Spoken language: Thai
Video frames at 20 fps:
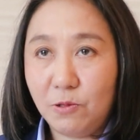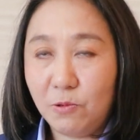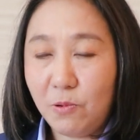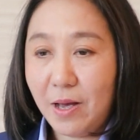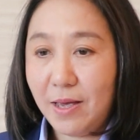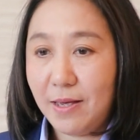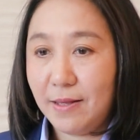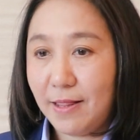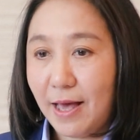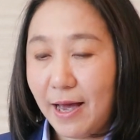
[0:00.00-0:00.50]
ด้
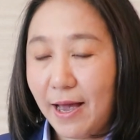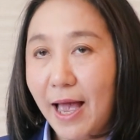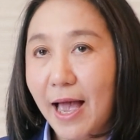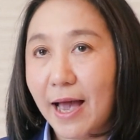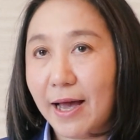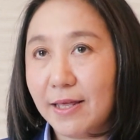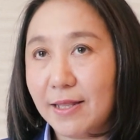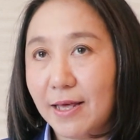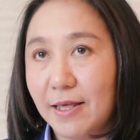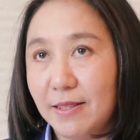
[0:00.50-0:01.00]
วยรา
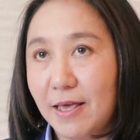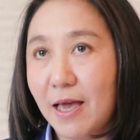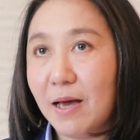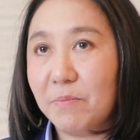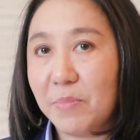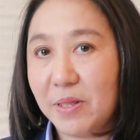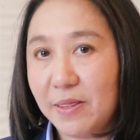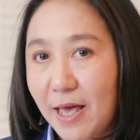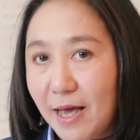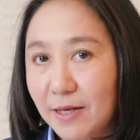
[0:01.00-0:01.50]
คาขนาดนี้
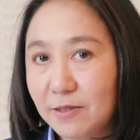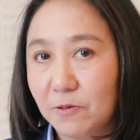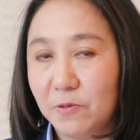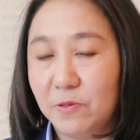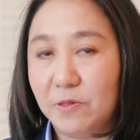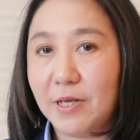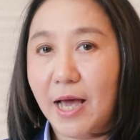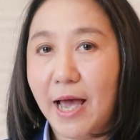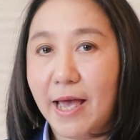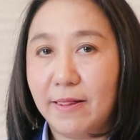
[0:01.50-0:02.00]
มันน่าส
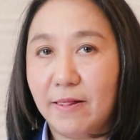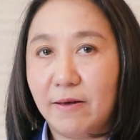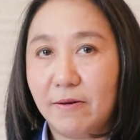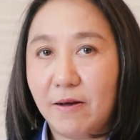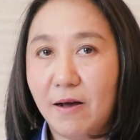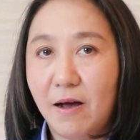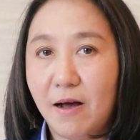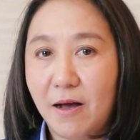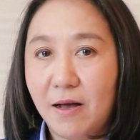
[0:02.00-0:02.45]
นใจแล้วก็